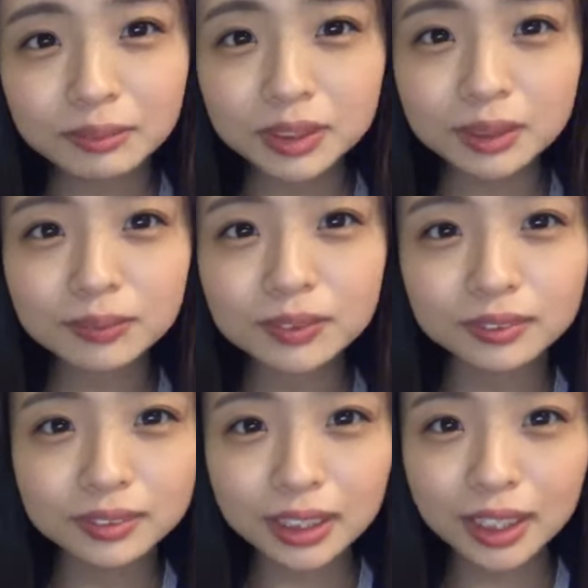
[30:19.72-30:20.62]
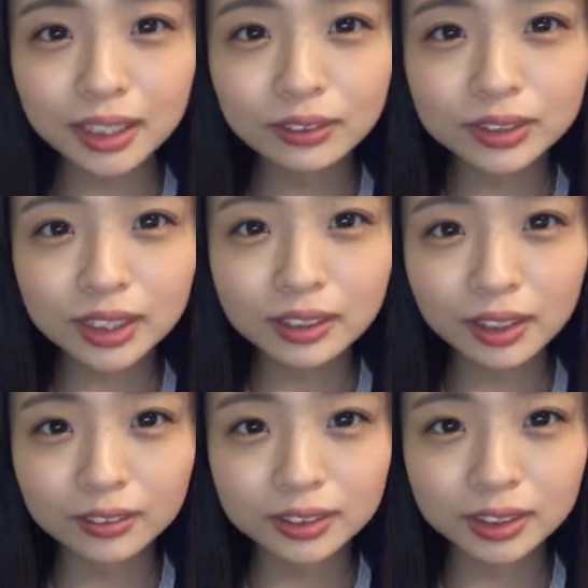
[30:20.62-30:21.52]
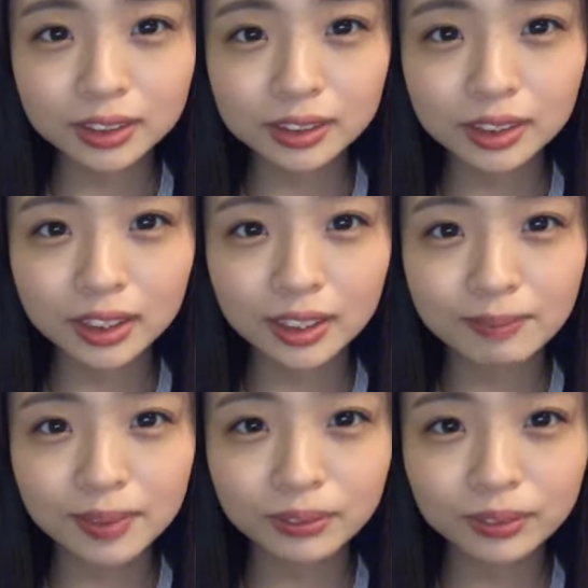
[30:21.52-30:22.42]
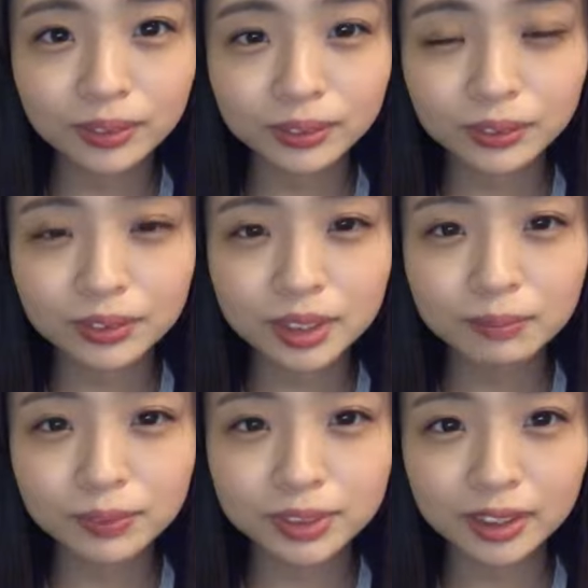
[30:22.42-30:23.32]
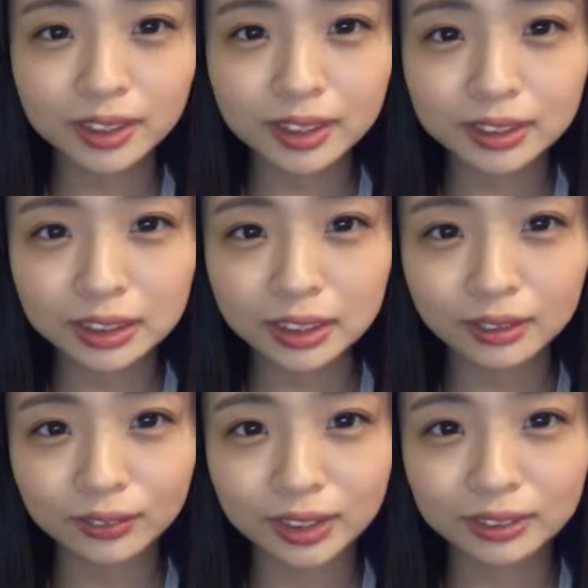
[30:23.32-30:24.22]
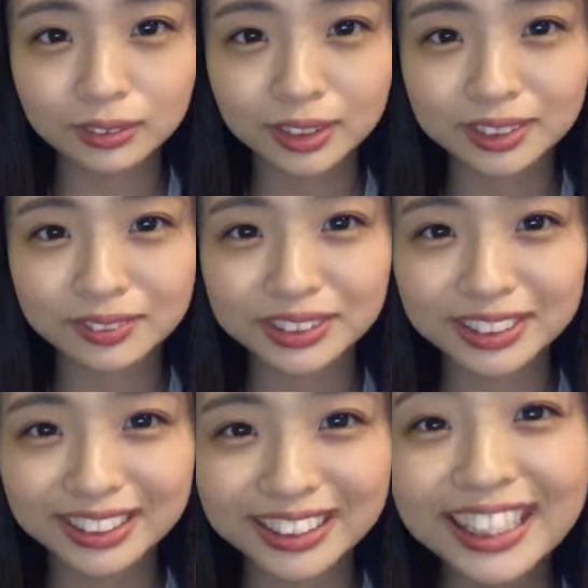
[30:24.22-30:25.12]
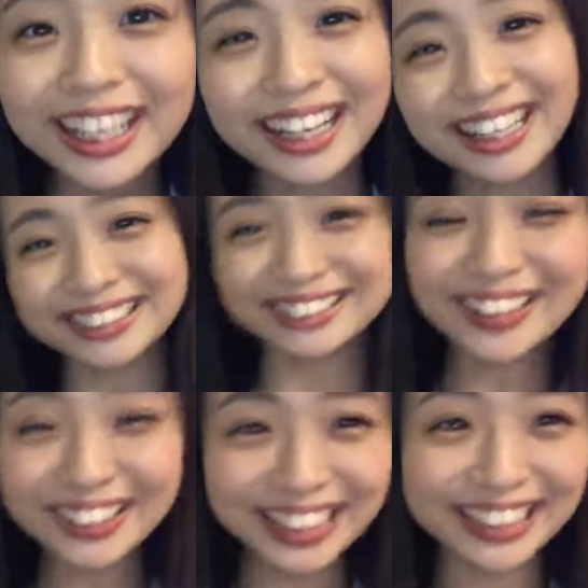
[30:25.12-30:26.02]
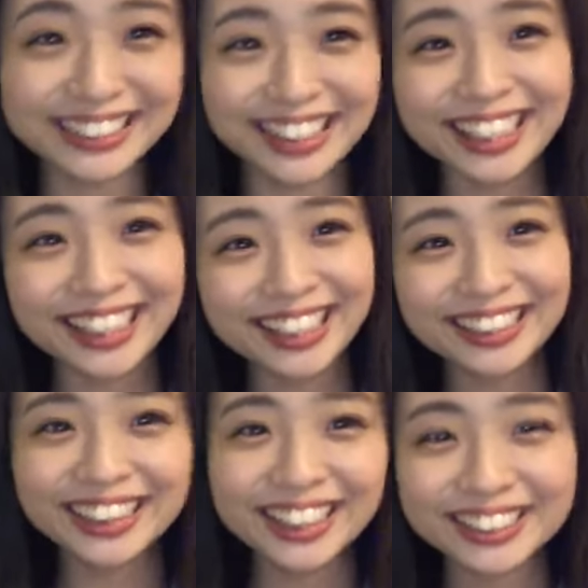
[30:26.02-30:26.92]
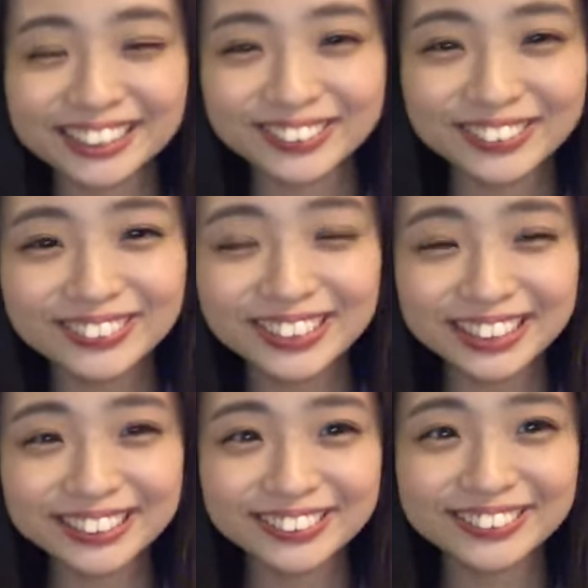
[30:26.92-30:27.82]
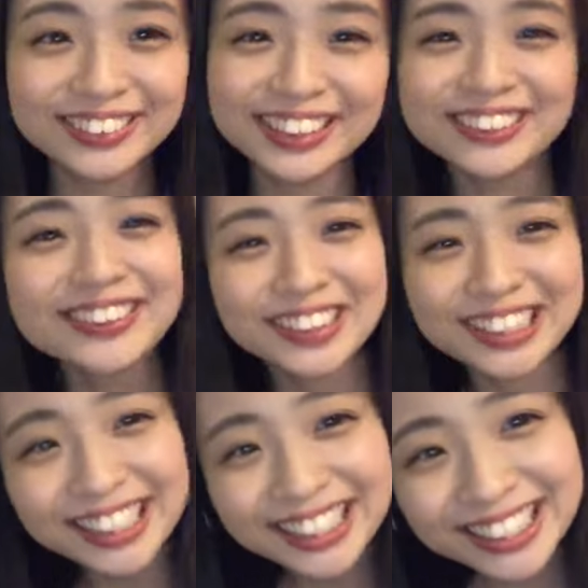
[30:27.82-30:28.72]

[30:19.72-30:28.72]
つむつむ栄の地下にある CD 屋で晴れパンの給料表ジャンプをジャケ買いしてからオタクとかしましたあそうなんだなんかそのウケるウケるっていうか